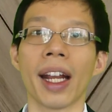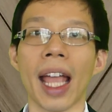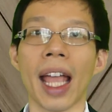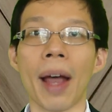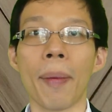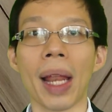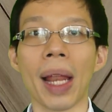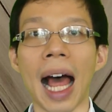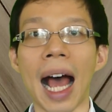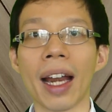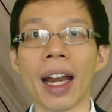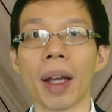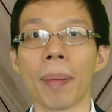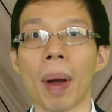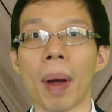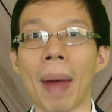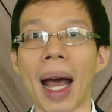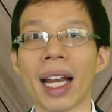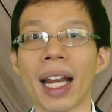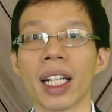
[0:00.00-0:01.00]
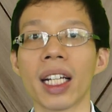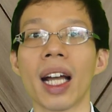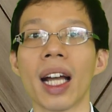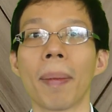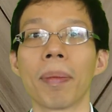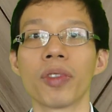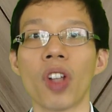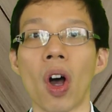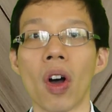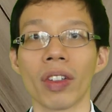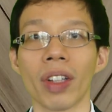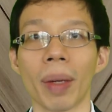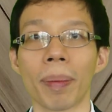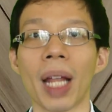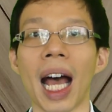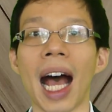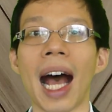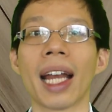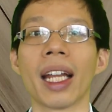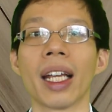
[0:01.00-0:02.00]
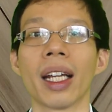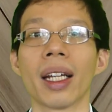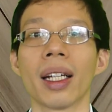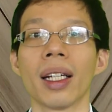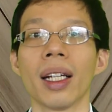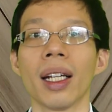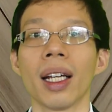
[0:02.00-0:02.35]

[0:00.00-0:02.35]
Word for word: ระยะเวลาเนี่ยประมาณเกือบ 2 สัปดาห์เนี่ย